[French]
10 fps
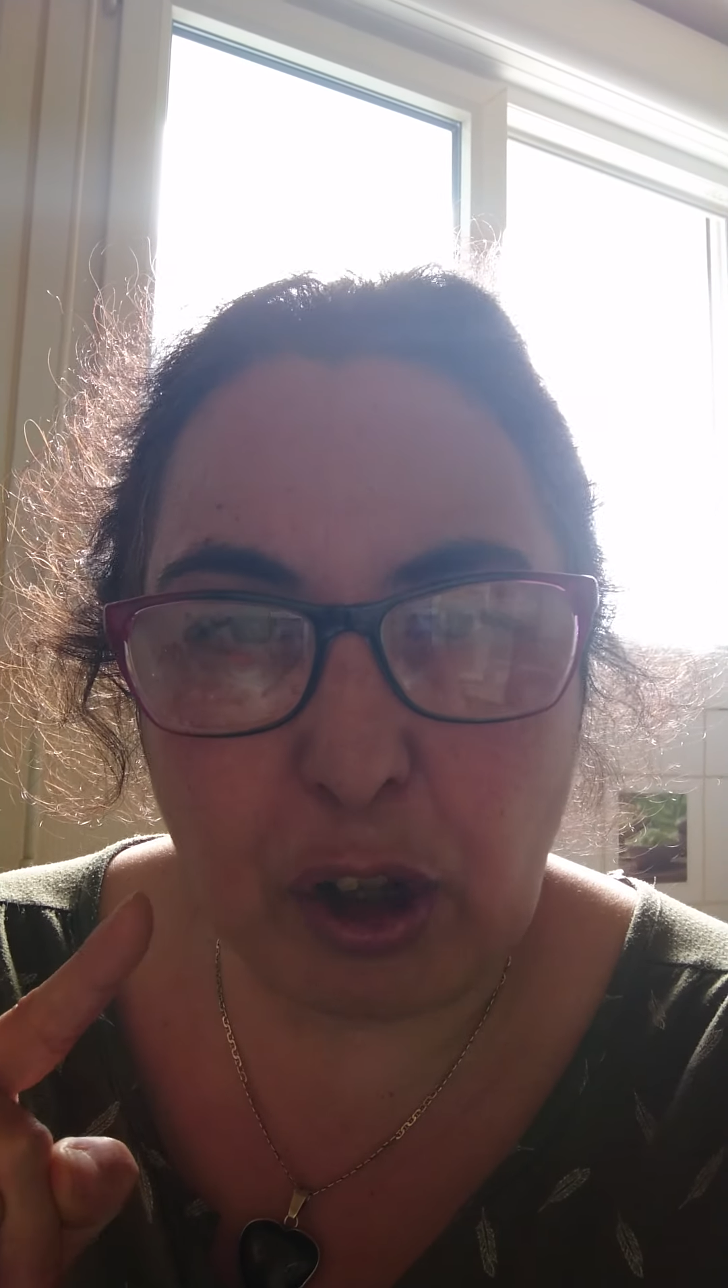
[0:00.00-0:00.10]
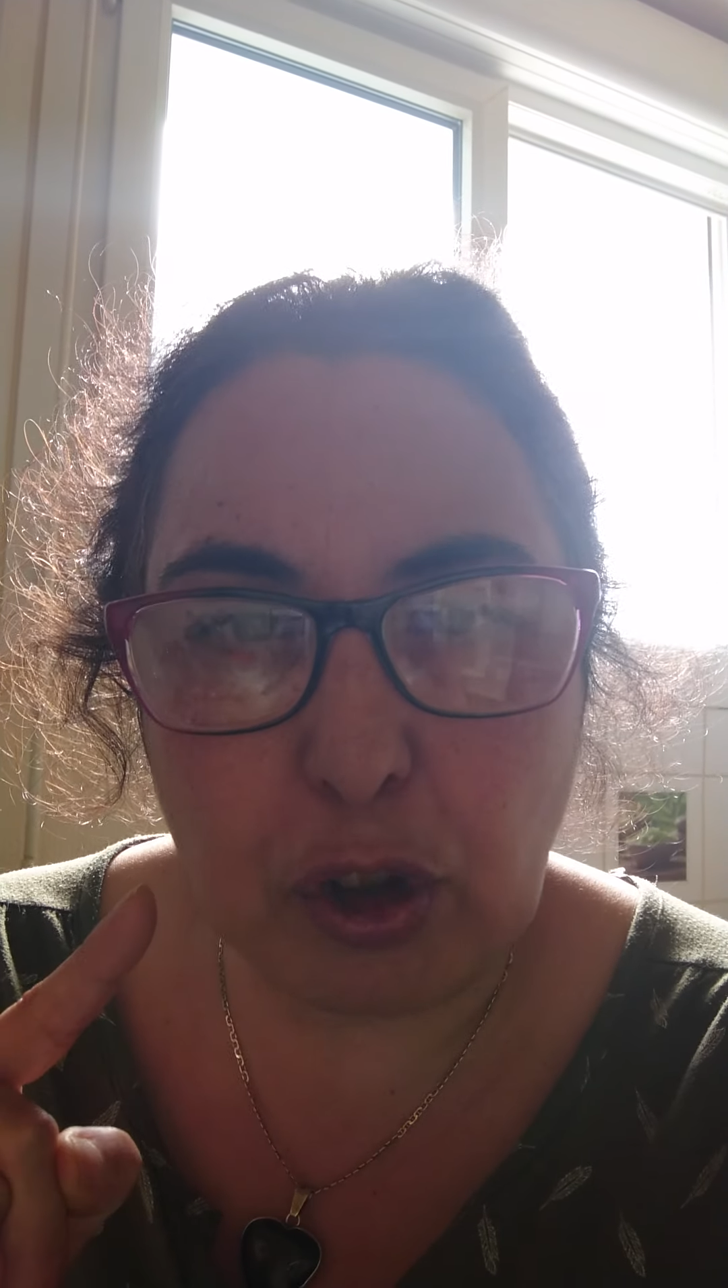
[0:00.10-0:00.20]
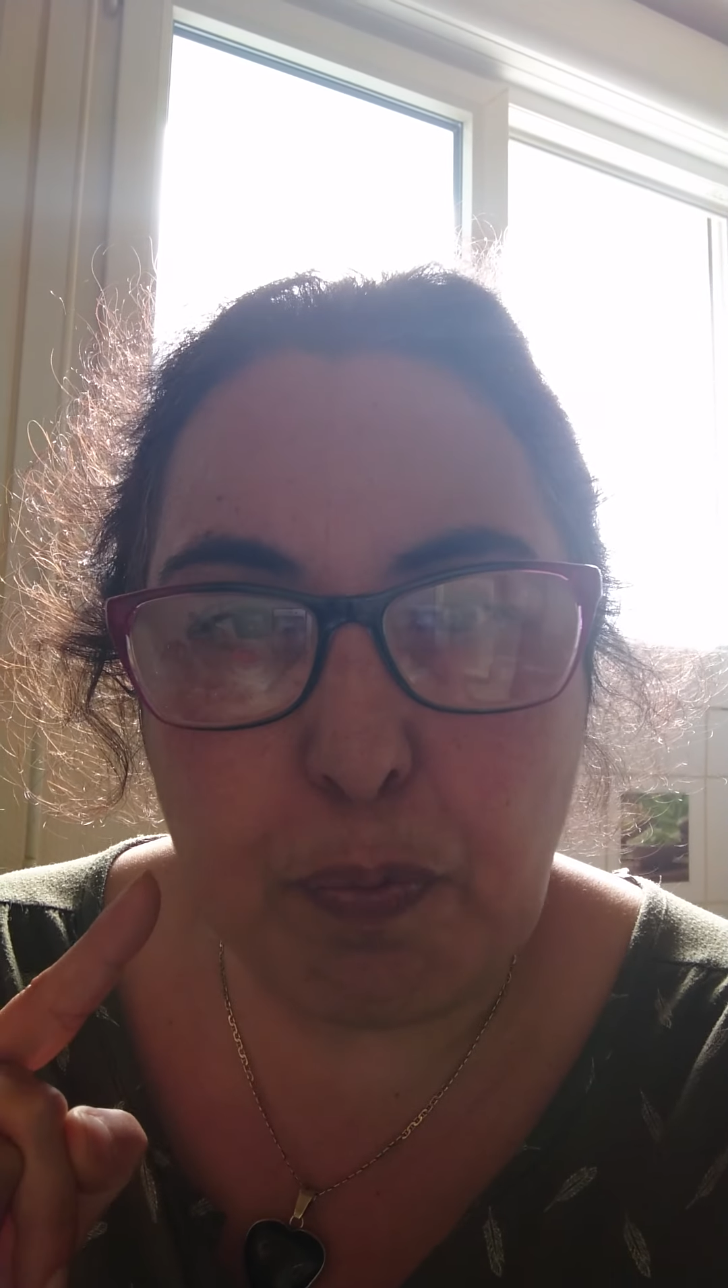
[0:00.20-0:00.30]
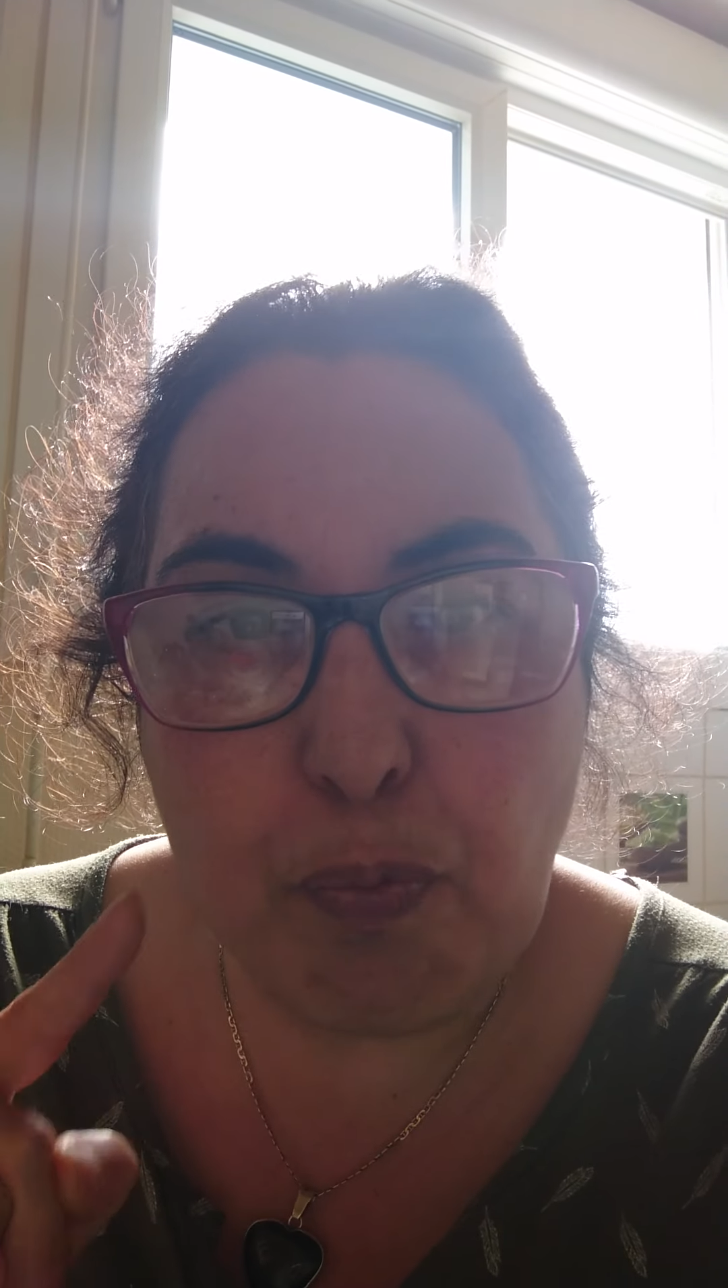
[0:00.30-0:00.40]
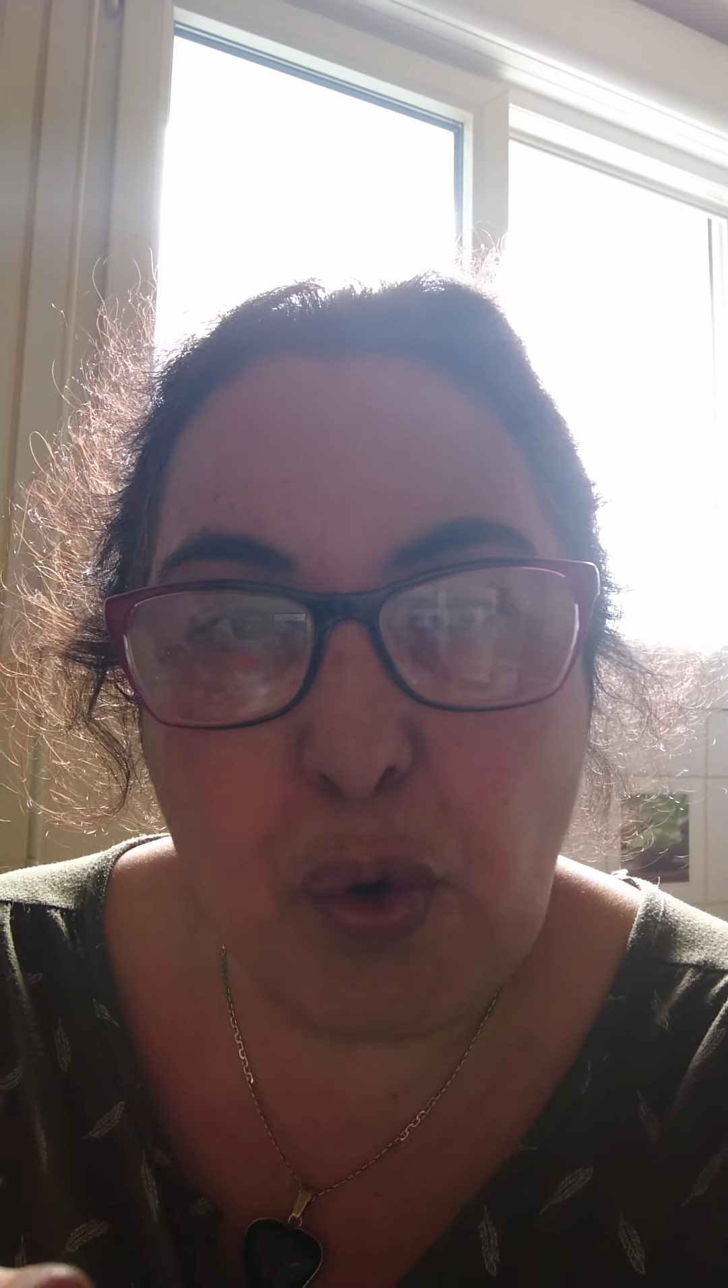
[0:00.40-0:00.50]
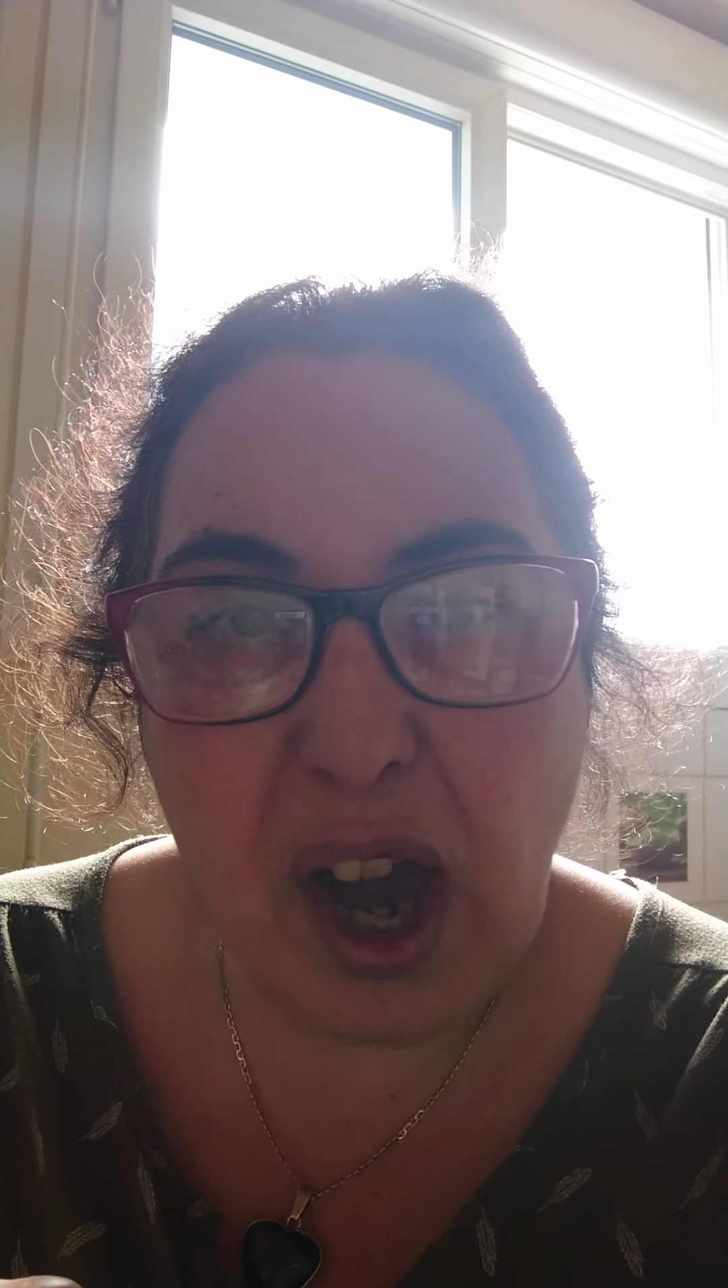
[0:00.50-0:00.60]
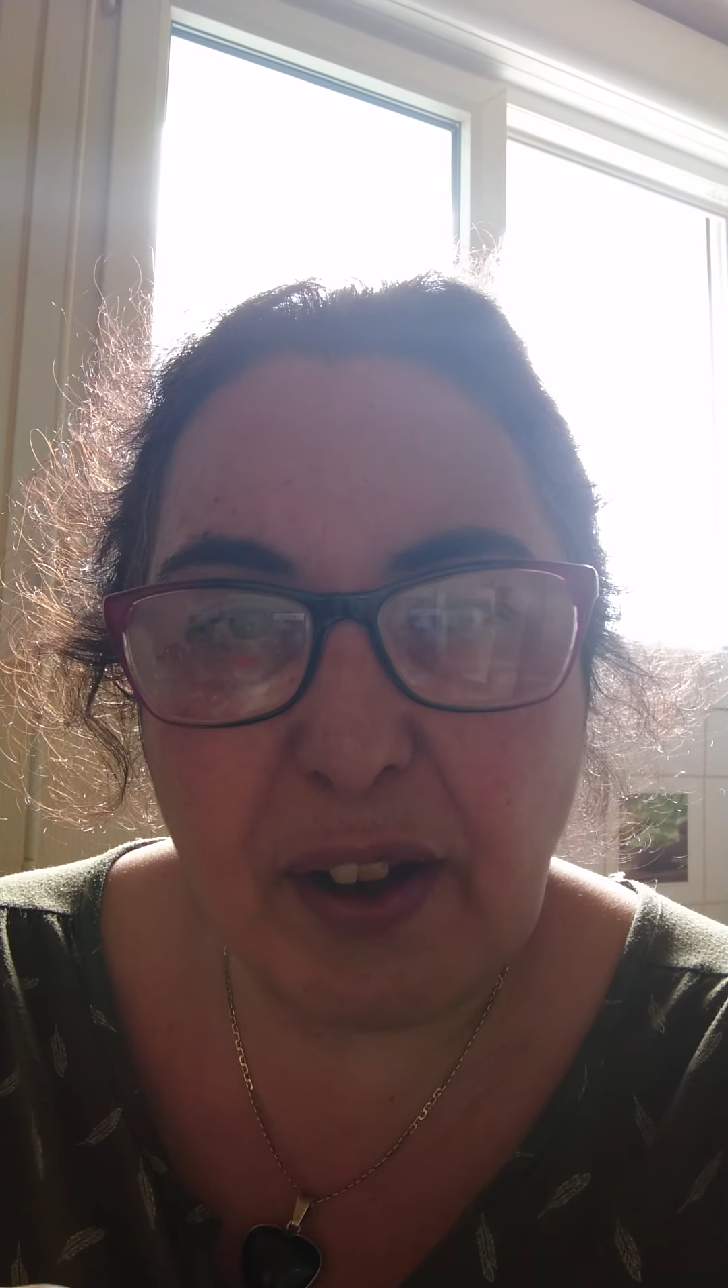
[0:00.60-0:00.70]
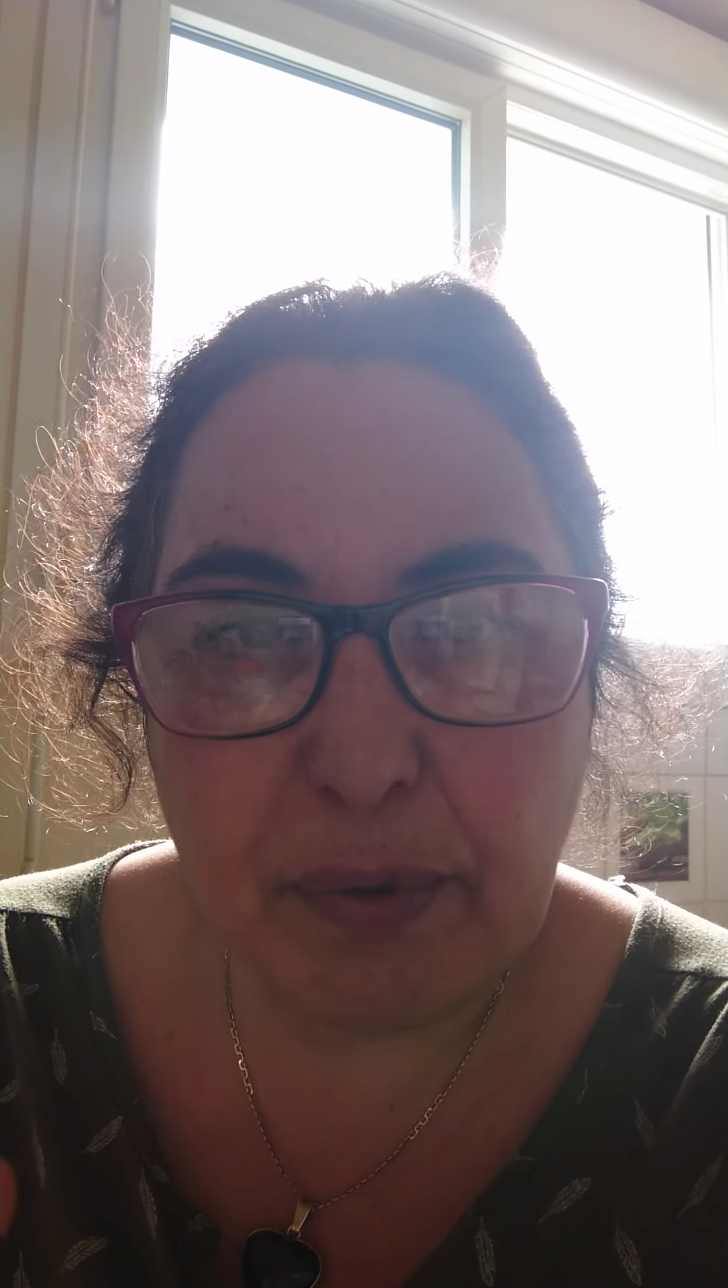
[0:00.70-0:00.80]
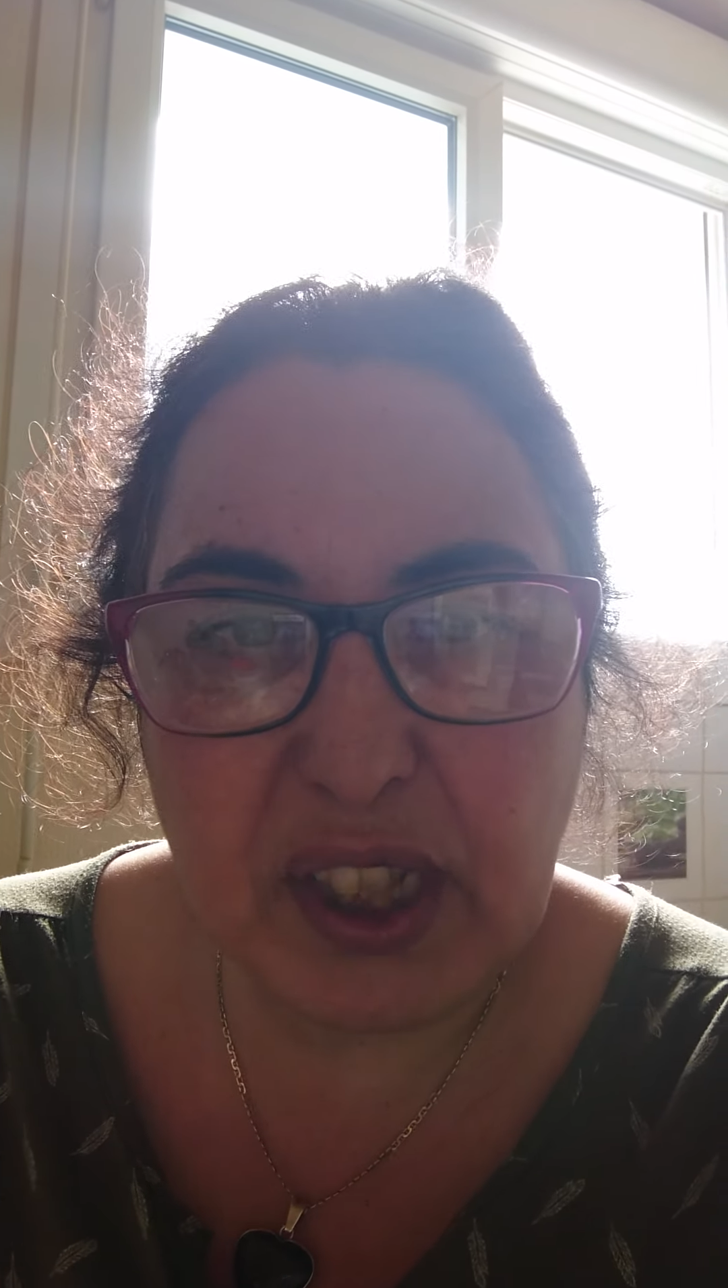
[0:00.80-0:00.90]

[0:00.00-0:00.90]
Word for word: contre, moi,